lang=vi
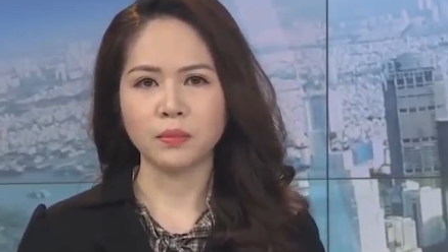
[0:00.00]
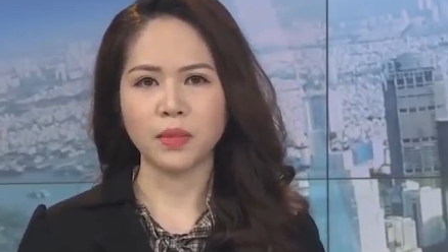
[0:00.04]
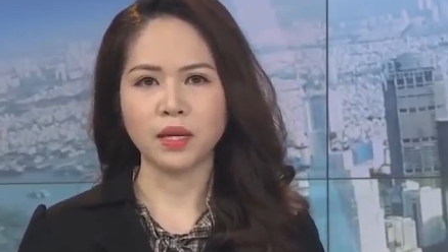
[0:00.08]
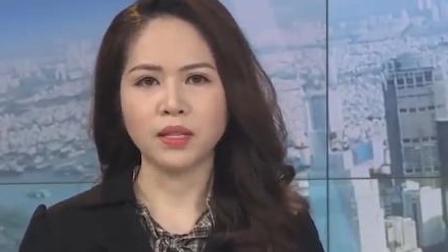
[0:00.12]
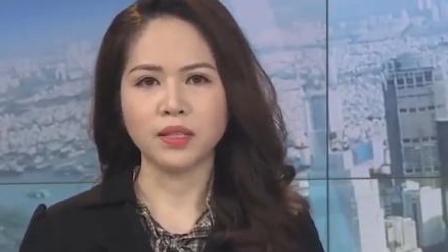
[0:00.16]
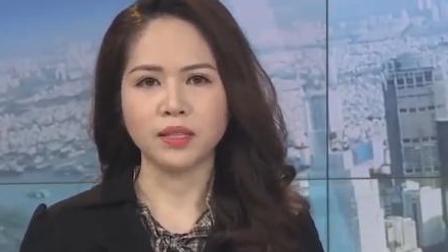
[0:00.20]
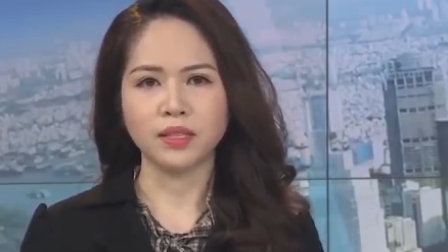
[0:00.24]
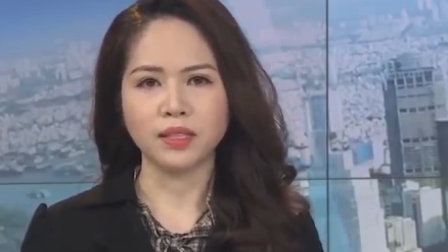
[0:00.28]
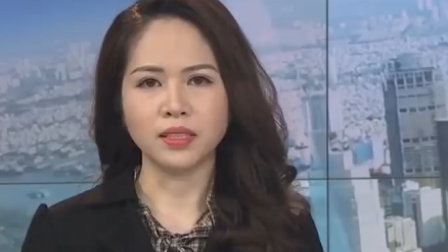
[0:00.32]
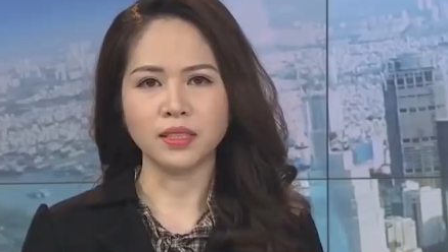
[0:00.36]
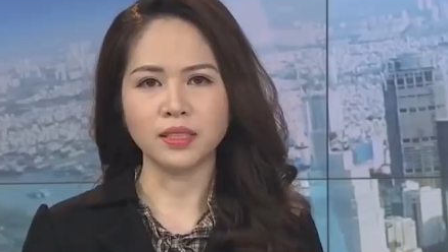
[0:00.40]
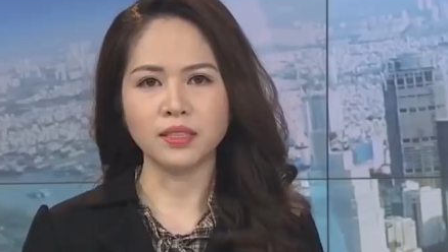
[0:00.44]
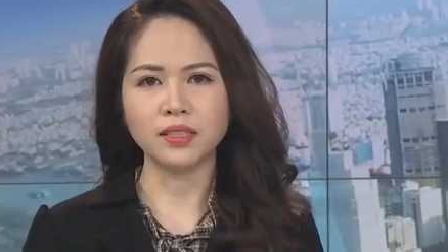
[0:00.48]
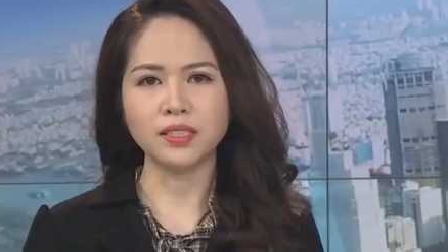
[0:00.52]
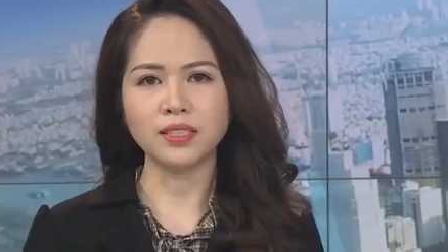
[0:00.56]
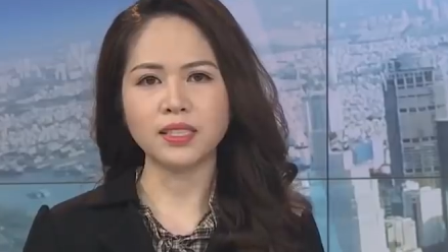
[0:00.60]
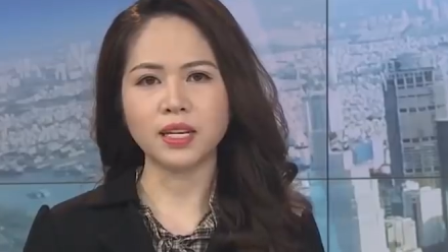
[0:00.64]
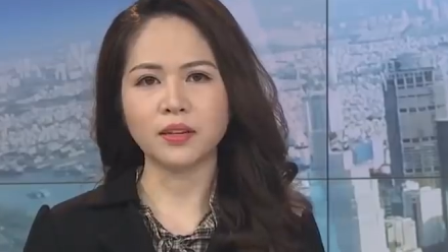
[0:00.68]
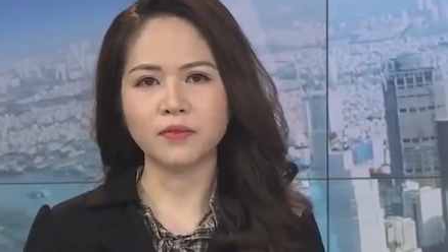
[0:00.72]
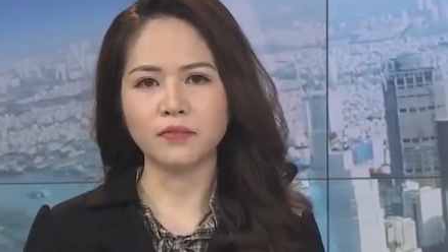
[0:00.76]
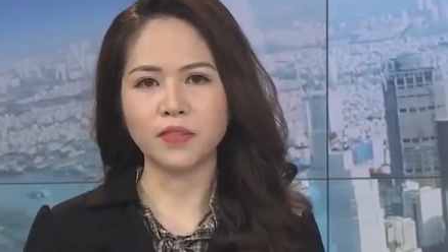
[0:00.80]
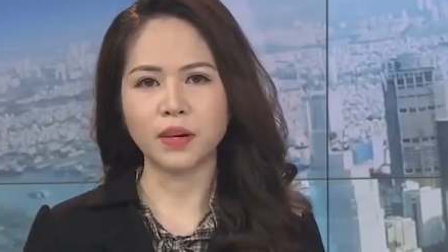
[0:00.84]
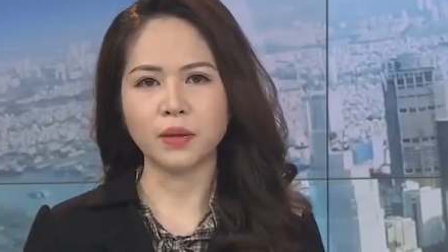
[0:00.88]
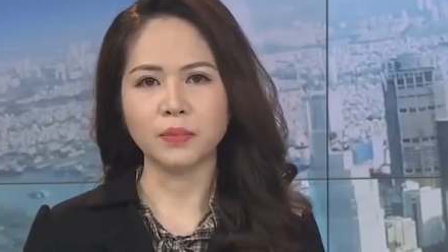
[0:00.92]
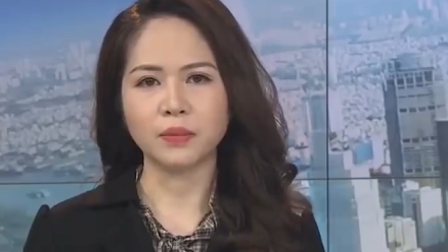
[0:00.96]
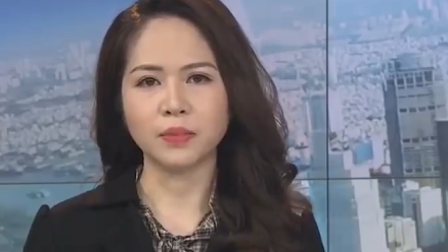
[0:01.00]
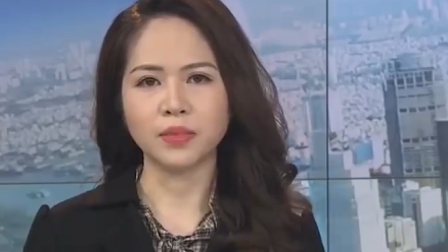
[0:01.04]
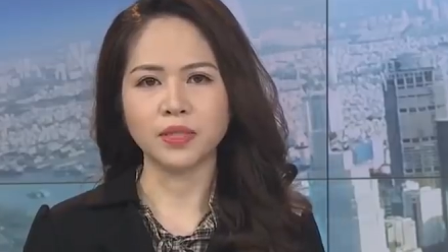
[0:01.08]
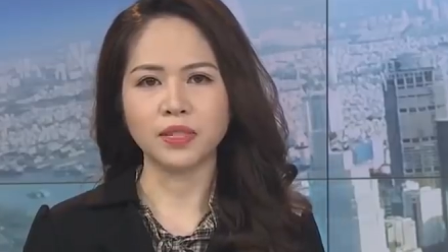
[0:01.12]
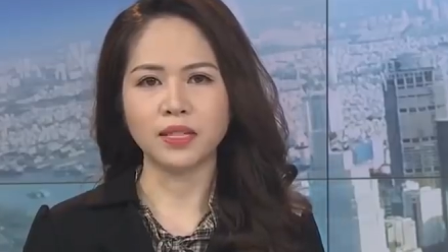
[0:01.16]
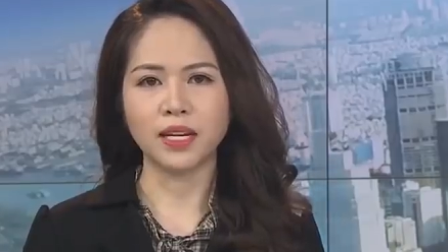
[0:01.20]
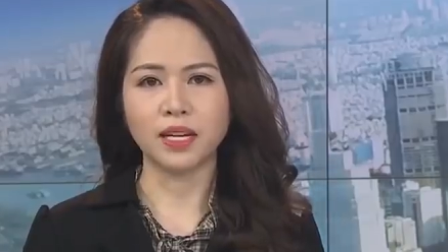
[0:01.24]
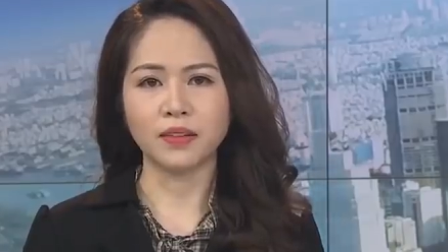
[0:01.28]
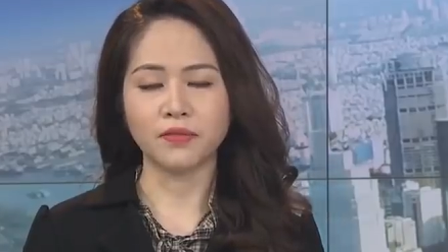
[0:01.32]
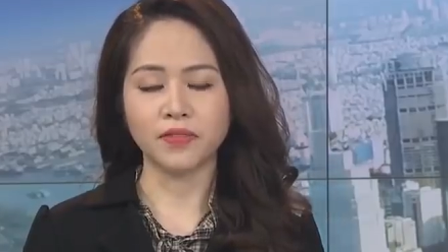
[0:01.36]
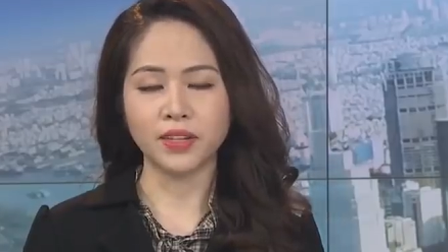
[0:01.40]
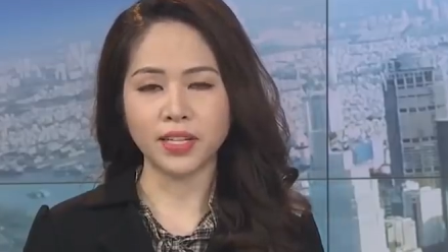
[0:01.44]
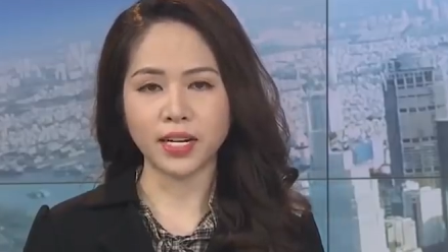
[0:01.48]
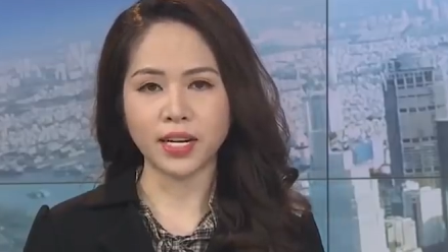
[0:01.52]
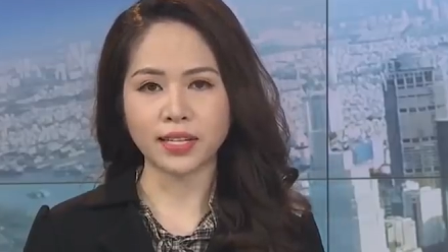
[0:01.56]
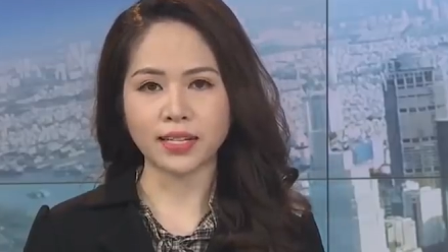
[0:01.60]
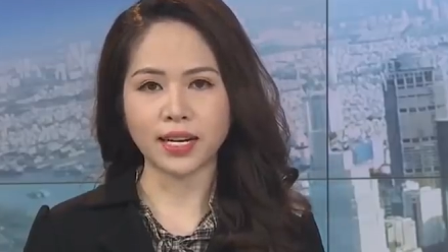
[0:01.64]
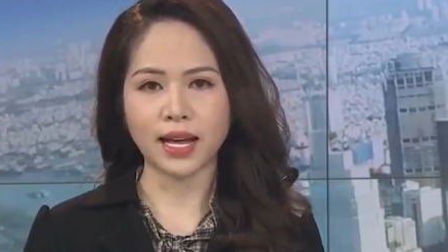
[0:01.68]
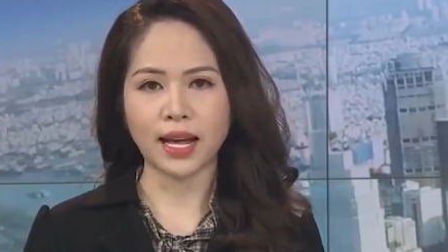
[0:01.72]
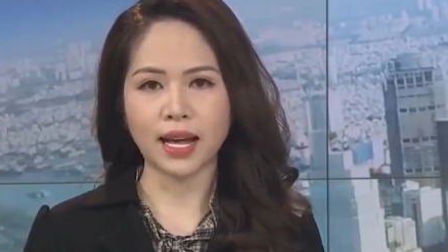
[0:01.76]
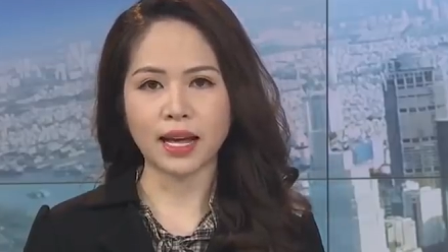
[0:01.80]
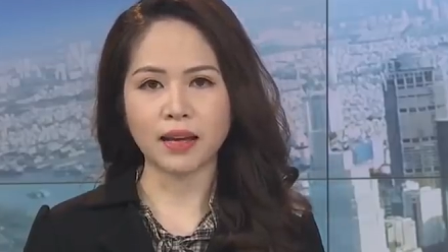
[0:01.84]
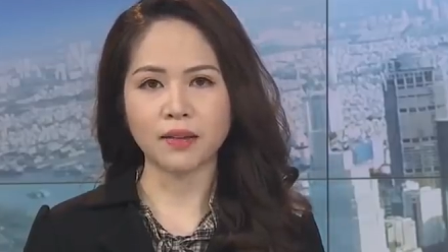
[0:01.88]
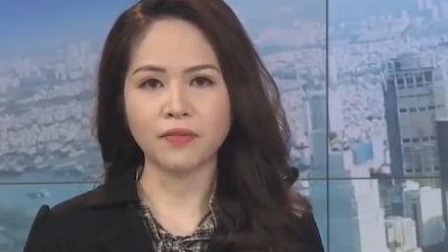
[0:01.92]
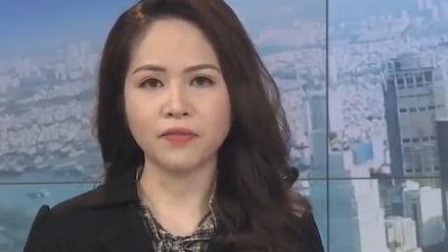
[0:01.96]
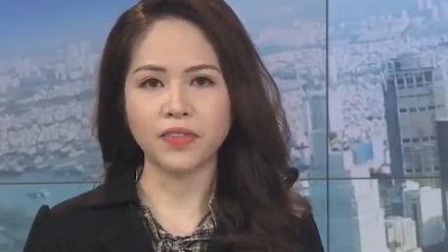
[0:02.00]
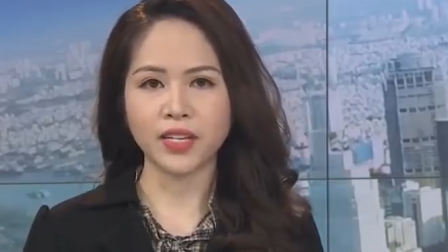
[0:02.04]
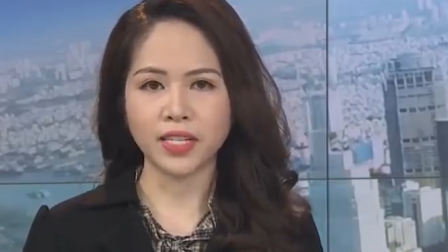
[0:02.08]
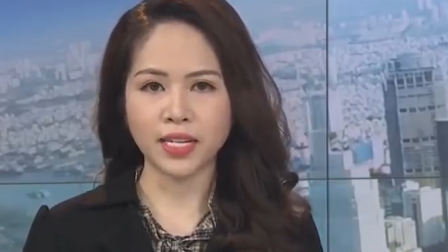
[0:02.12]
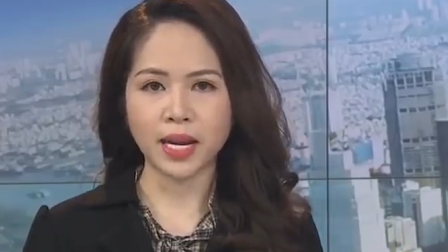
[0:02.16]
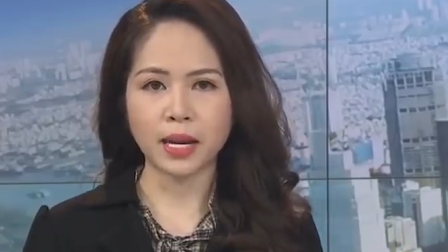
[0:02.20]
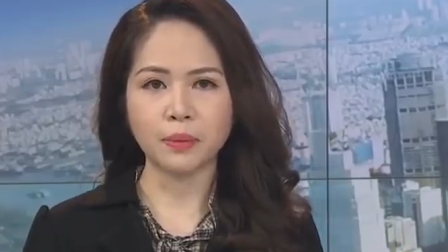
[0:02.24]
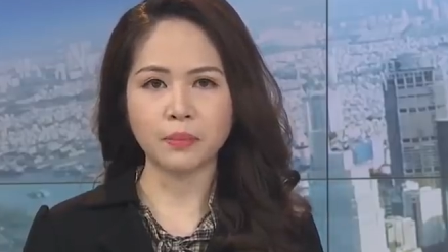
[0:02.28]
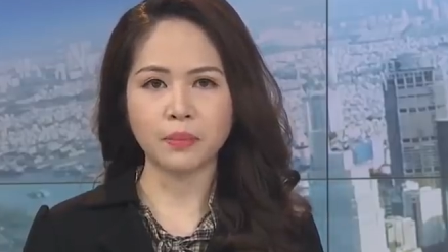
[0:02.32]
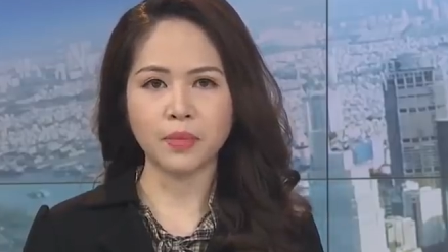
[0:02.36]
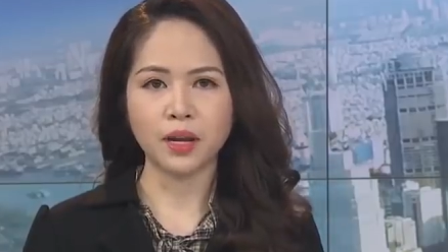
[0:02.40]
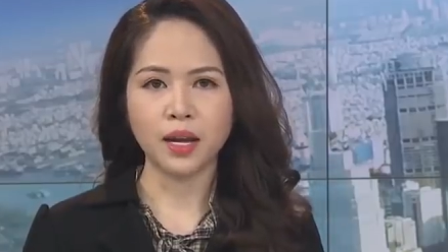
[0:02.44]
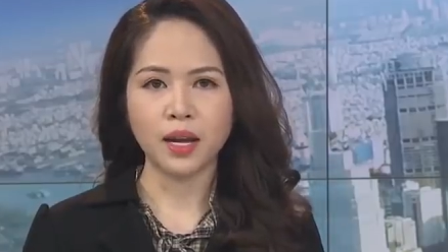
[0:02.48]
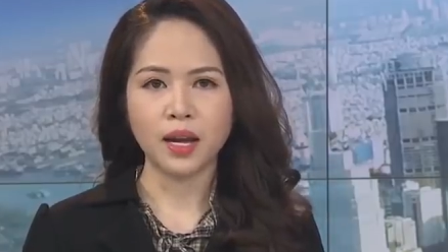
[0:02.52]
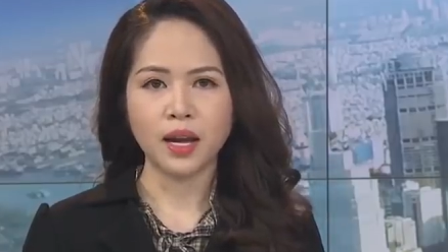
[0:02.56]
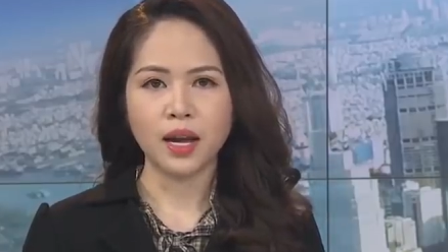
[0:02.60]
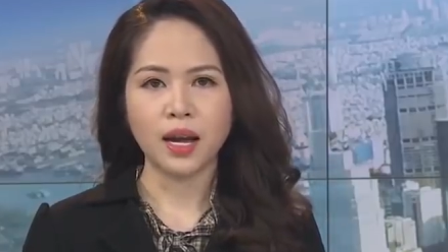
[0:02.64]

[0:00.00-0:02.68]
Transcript: Bởi những sản phẩm như là Vinaca vê năm